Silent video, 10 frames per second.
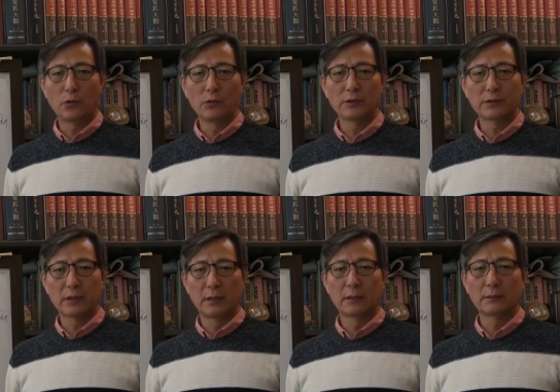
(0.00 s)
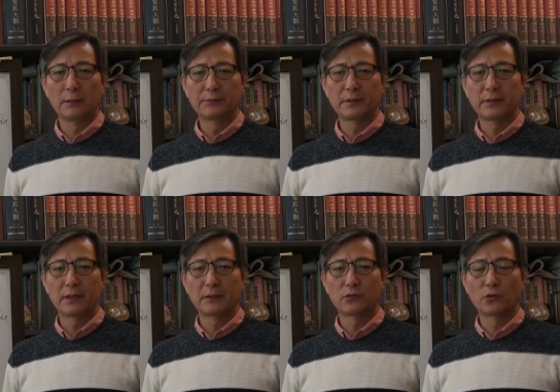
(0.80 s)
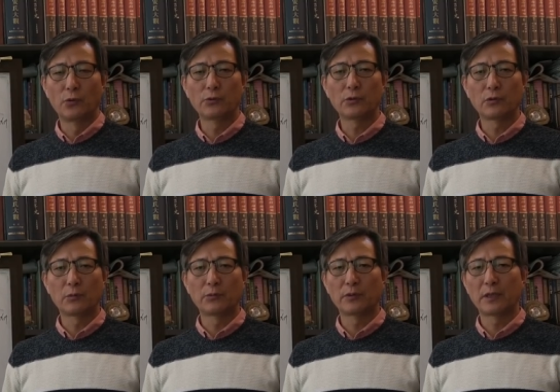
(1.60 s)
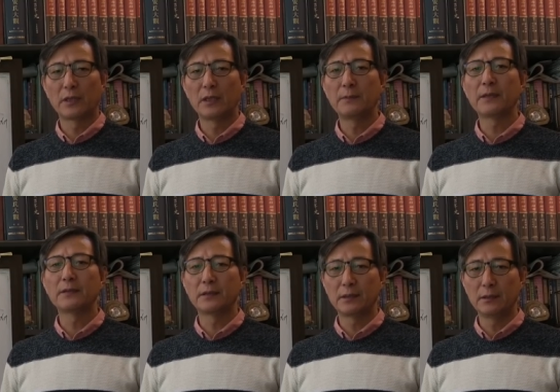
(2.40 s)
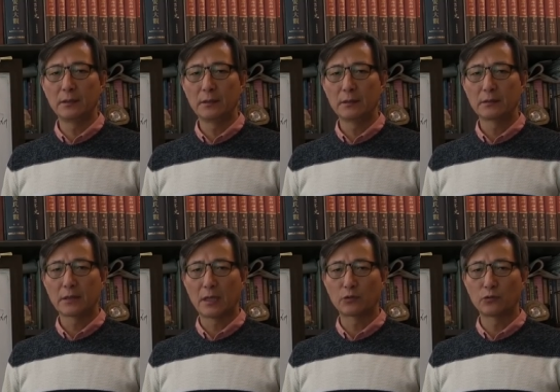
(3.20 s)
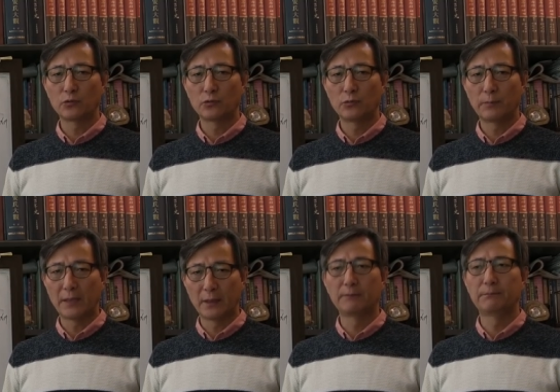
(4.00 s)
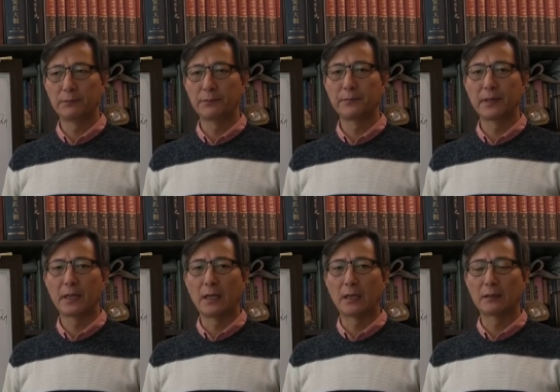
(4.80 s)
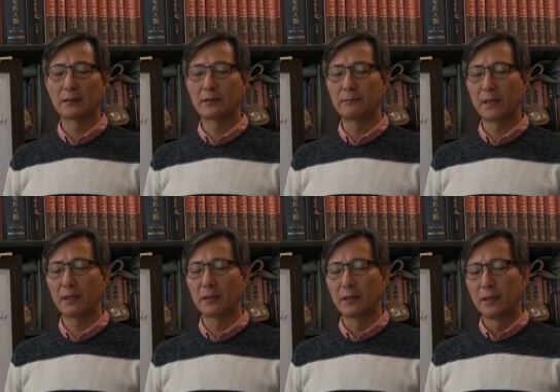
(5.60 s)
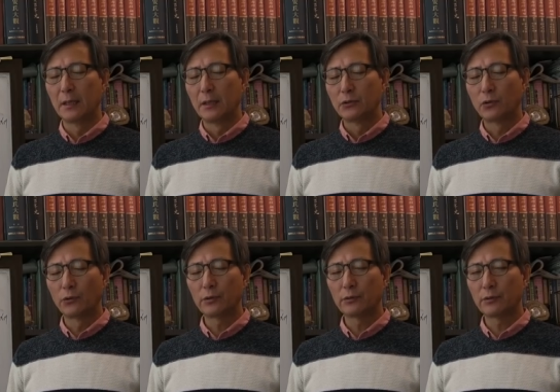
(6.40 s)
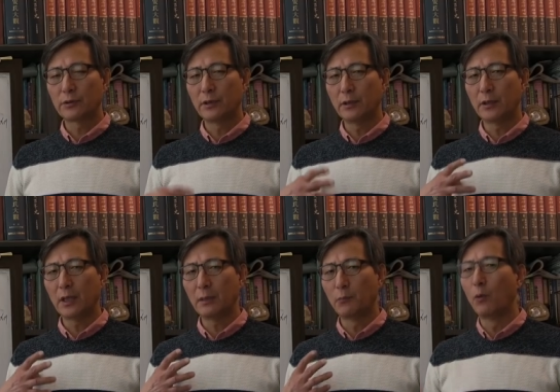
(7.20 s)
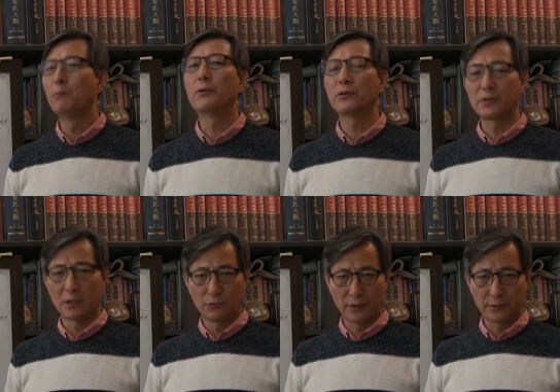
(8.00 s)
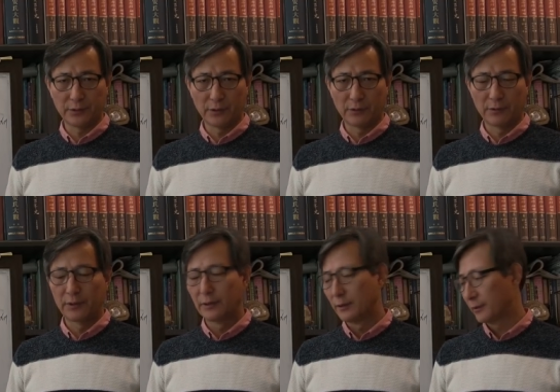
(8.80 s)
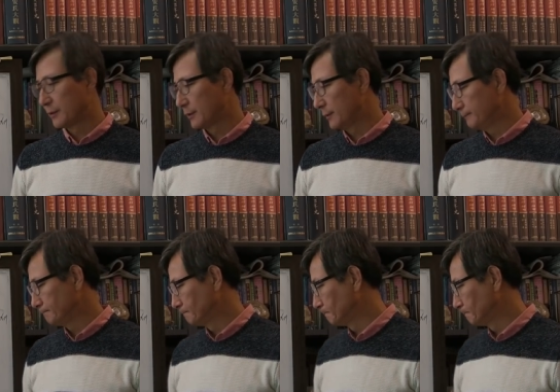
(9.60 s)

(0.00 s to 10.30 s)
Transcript: 통근처가 없을 때는 종격으로 보는 게 일반적인 사주 판단법입니다. 그렇지만 종격으로 절대 못 보는 사주가 있어요. 그것은